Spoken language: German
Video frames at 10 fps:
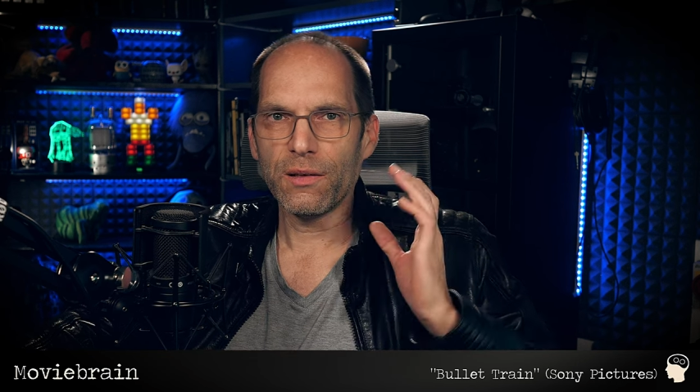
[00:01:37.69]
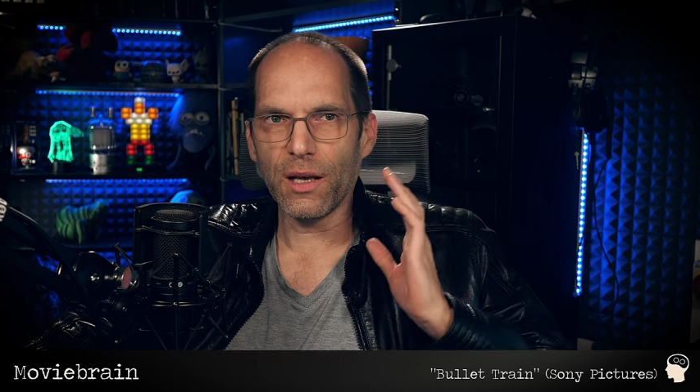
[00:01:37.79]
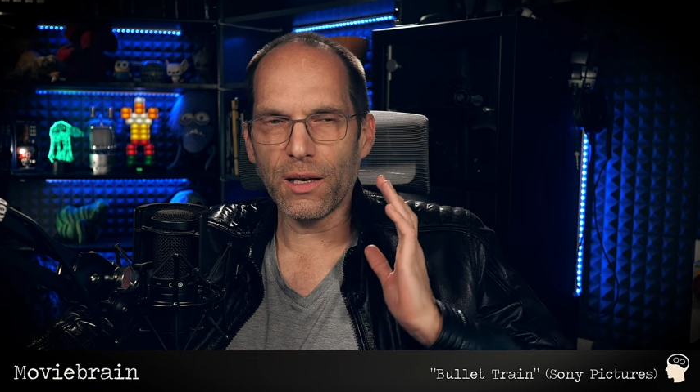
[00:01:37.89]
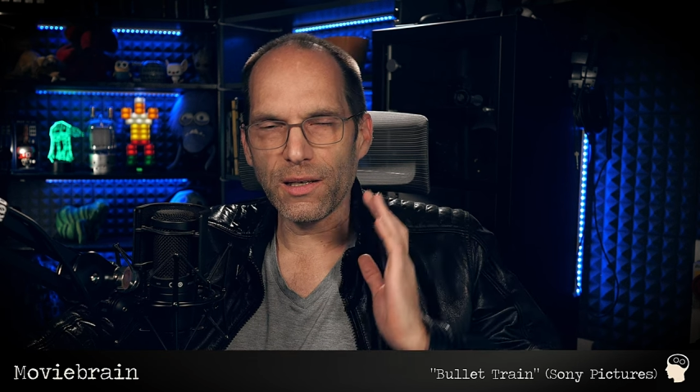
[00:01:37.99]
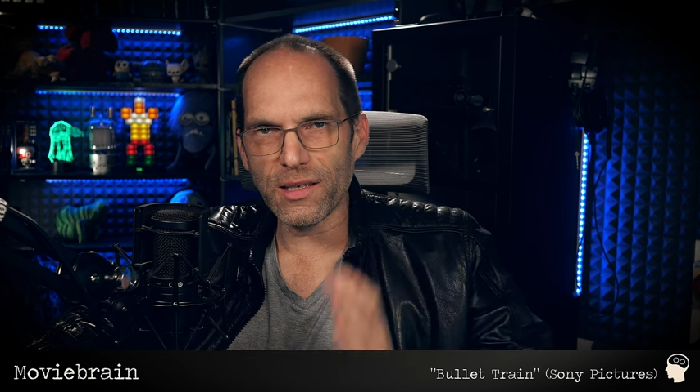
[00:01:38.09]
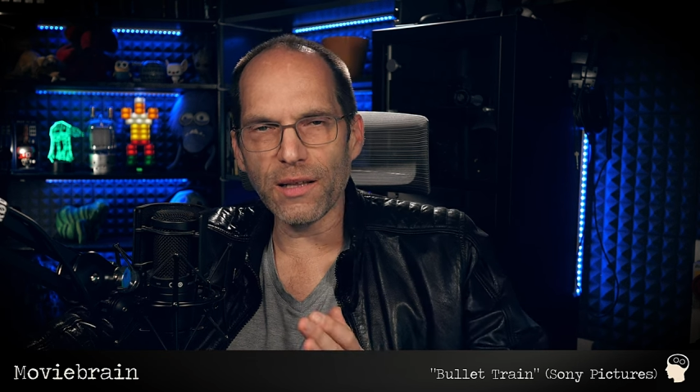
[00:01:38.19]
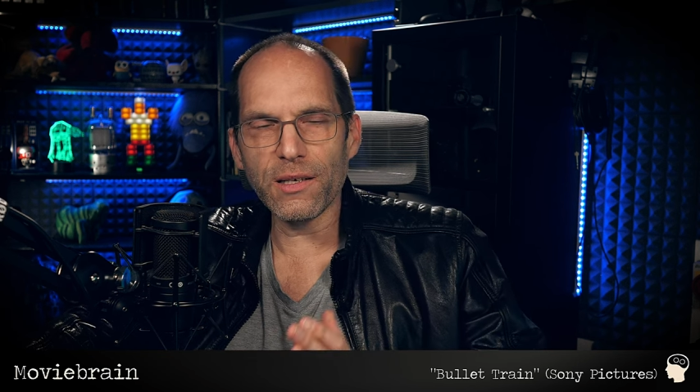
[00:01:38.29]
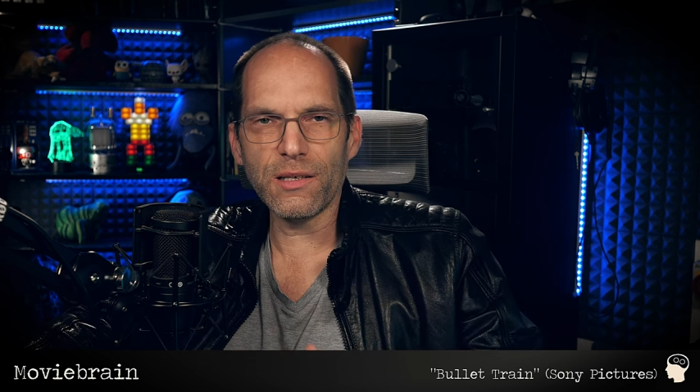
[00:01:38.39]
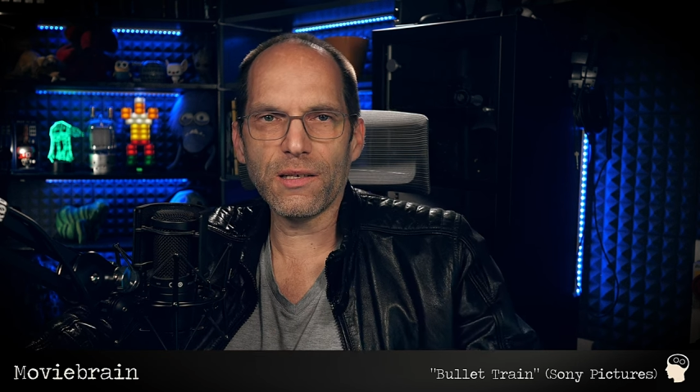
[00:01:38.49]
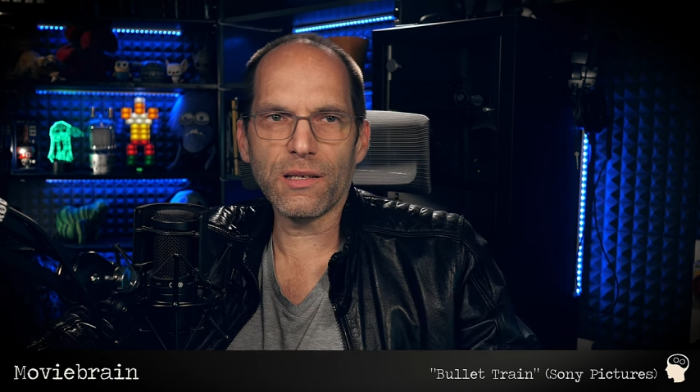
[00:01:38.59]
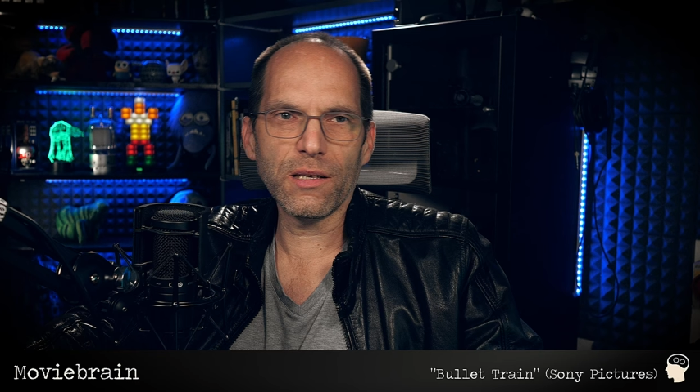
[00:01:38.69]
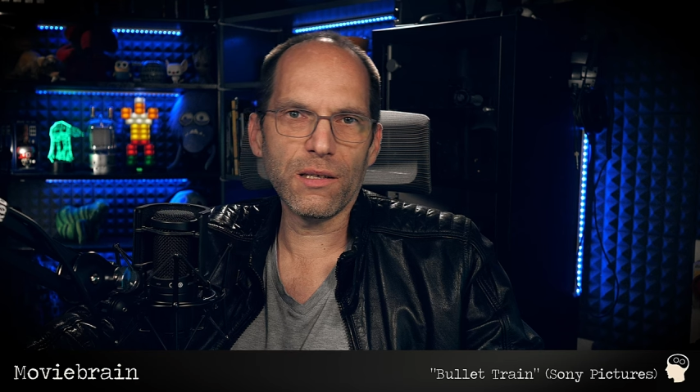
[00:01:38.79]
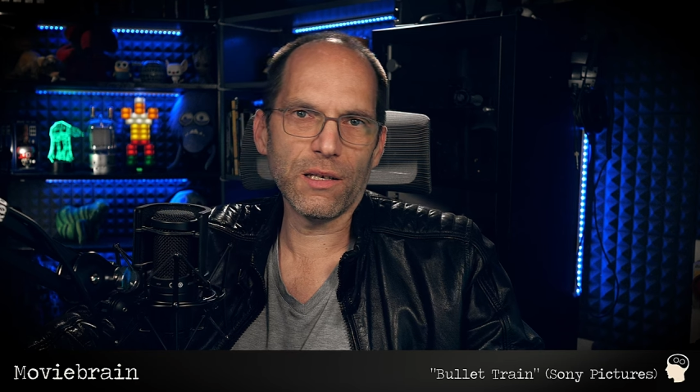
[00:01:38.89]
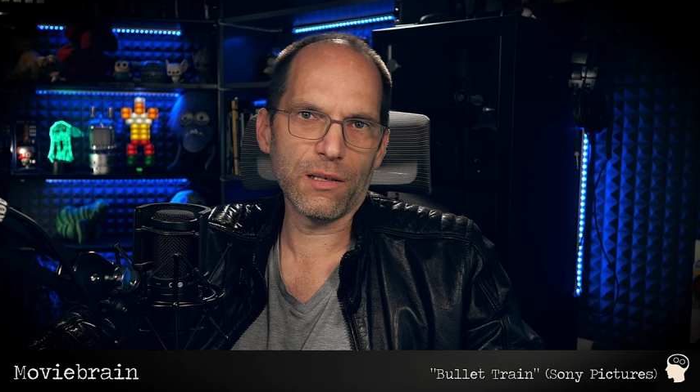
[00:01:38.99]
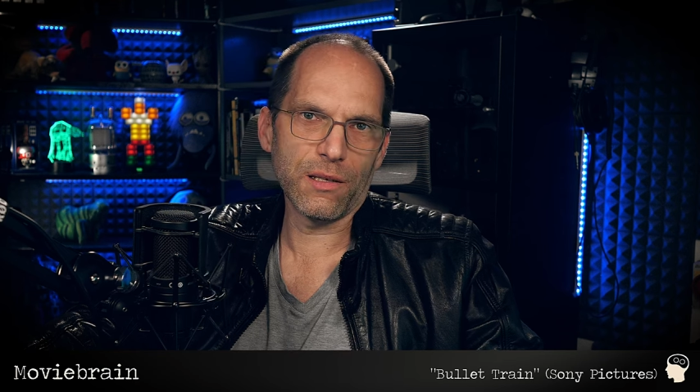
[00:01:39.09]
der rasant
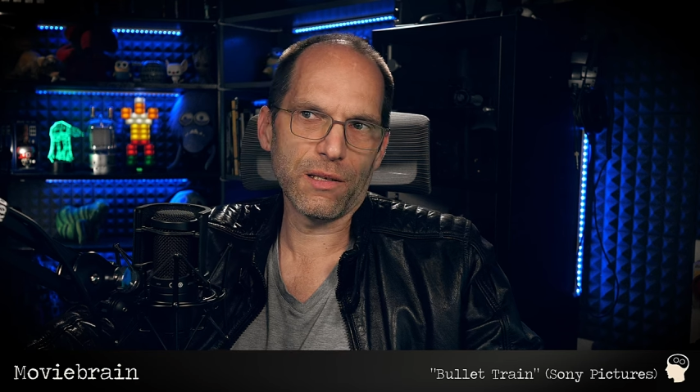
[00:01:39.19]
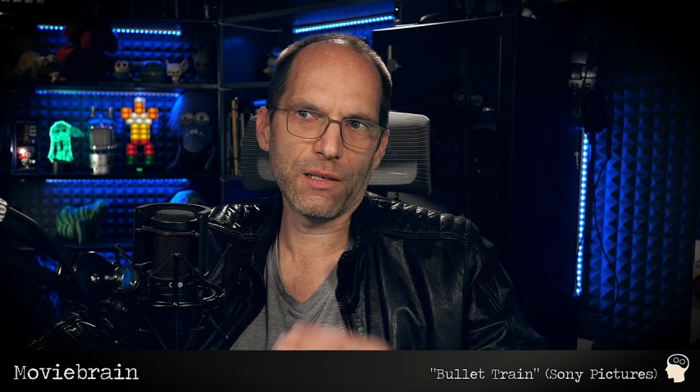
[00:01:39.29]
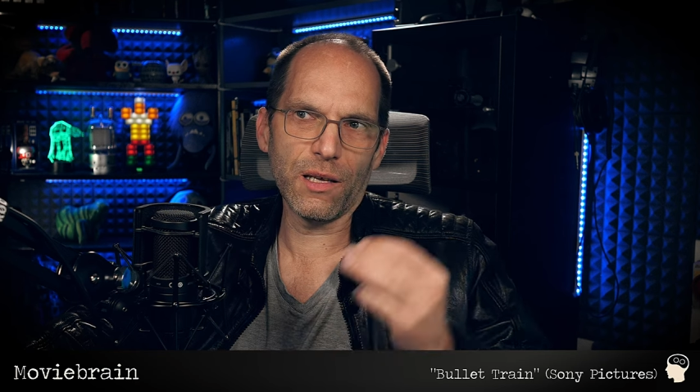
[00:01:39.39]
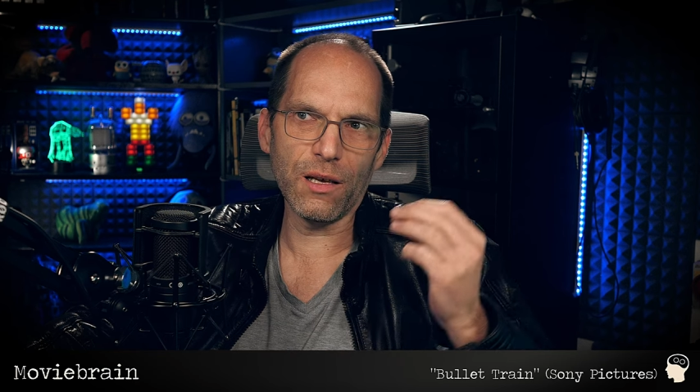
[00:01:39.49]
inszeniert ist,